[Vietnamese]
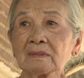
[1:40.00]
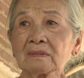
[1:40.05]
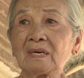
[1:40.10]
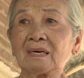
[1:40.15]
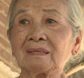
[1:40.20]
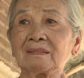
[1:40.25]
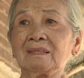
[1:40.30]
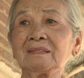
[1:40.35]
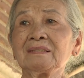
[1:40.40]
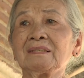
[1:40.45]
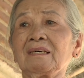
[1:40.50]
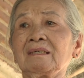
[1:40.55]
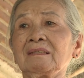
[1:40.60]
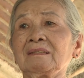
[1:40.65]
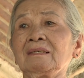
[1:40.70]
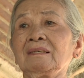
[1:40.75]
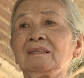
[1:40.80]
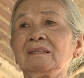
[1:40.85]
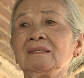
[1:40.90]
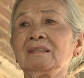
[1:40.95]
trời ơi
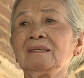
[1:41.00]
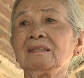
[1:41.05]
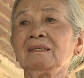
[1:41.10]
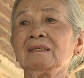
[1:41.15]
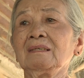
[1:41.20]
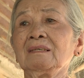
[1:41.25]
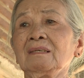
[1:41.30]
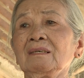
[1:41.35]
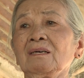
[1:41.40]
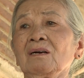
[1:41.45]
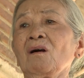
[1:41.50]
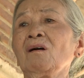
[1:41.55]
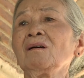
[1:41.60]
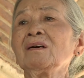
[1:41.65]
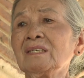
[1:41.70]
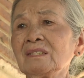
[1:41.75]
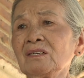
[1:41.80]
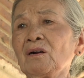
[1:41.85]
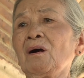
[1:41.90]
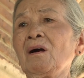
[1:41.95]
trời con
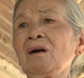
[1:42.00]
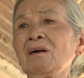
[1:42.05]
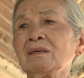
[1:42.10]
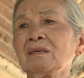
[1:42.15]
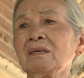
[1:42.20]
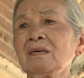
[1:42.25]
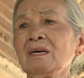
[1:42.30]
ơi con